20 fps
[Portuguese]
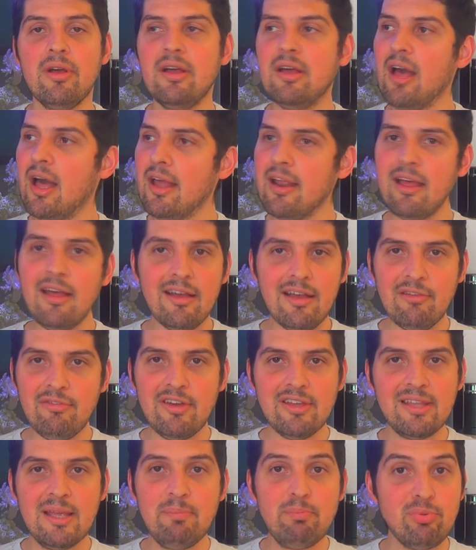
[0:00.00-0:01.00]
Caraca,
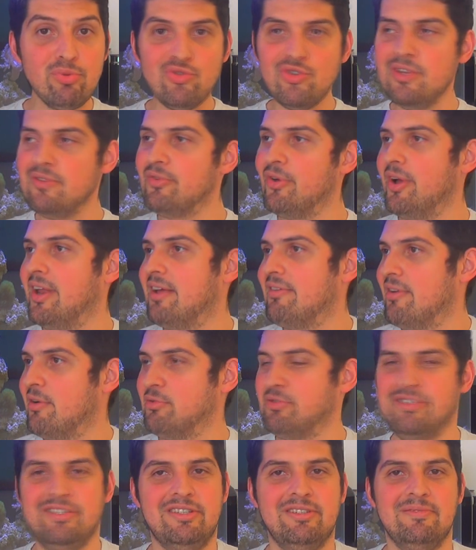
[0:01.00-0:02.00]
velho, tá impossível gravar
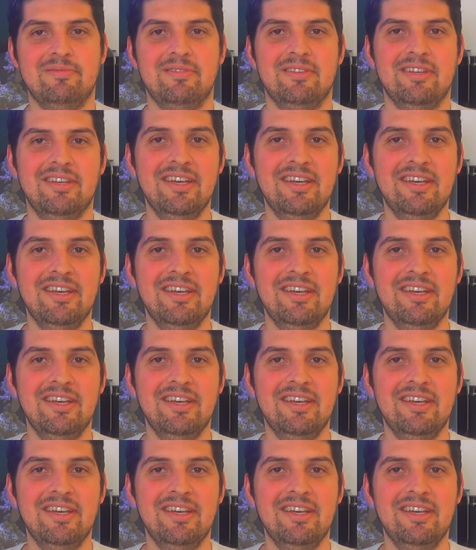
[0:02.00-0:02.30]
hoje.